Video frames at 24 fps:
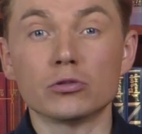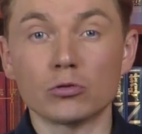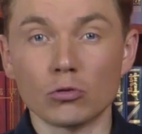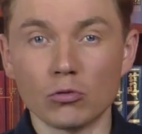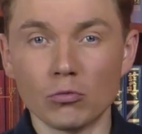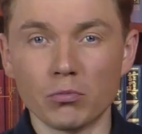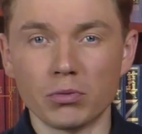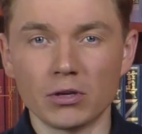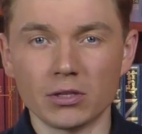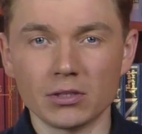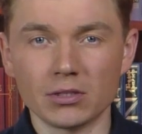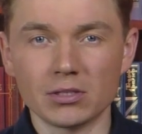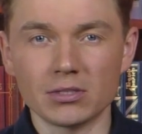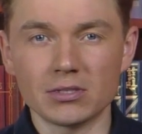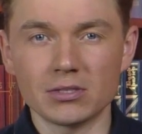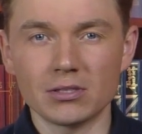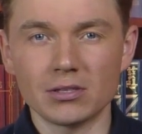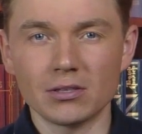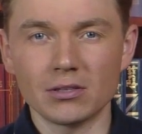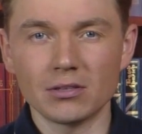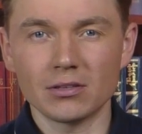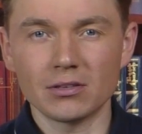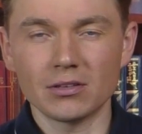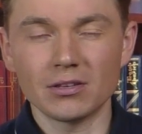собранности
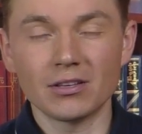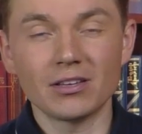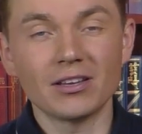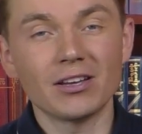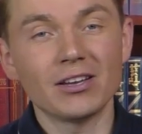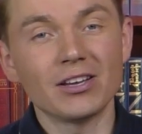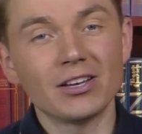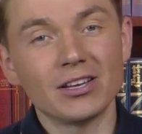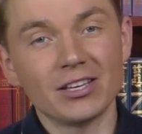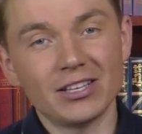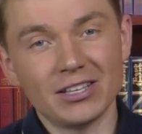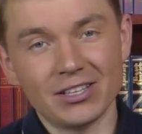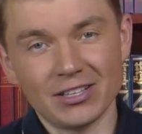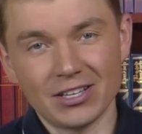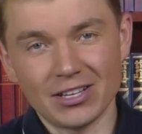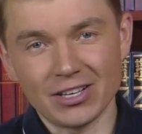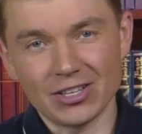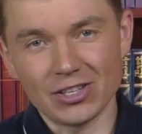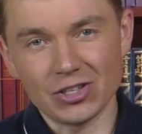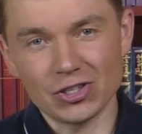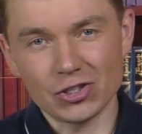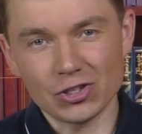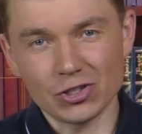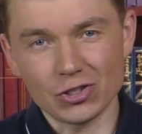и,
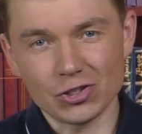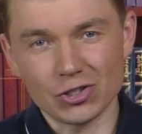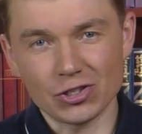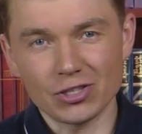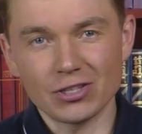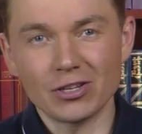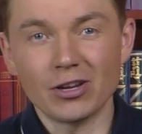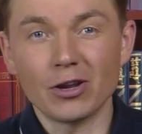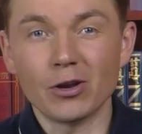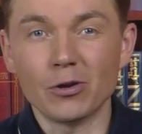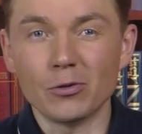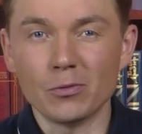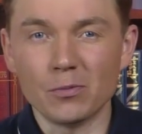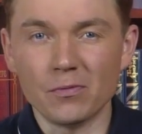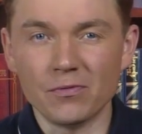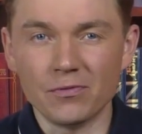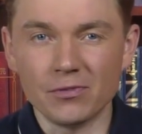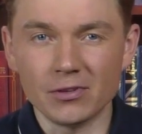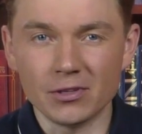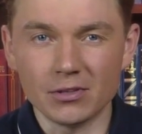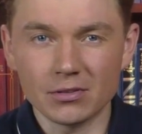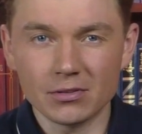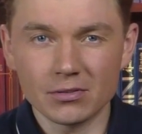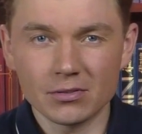конечно же,
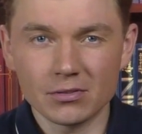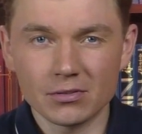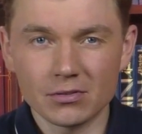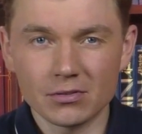любви.